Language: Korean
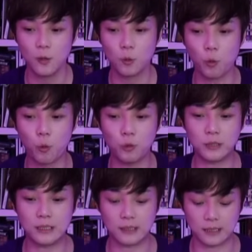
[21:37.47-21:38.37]

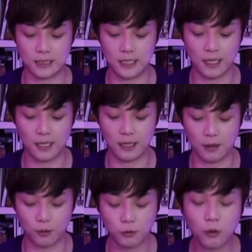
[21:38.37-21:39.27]
요거는 이제
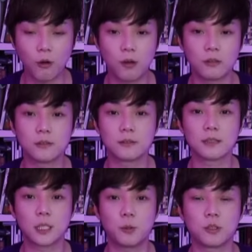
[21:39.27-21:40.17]
어떤
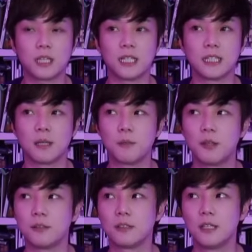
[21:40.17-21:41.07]
키워드가 있냐면